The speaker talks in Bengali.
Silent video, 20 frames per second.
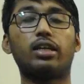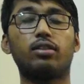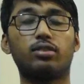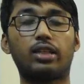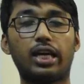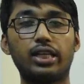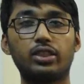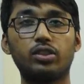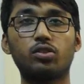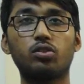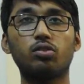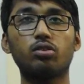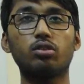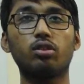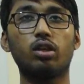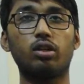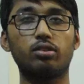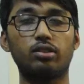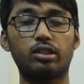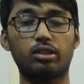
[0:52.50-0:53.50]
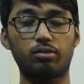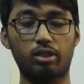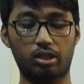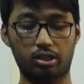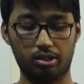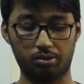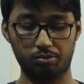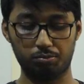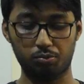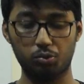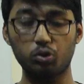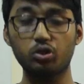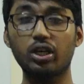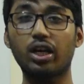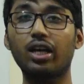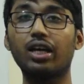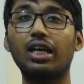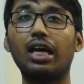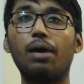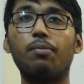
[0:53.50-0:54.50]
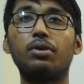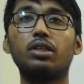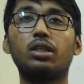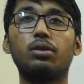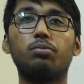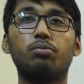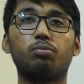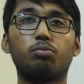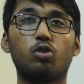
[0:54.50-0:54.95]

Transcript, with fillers: ডাইজেশন বোঝার আগে আমাদের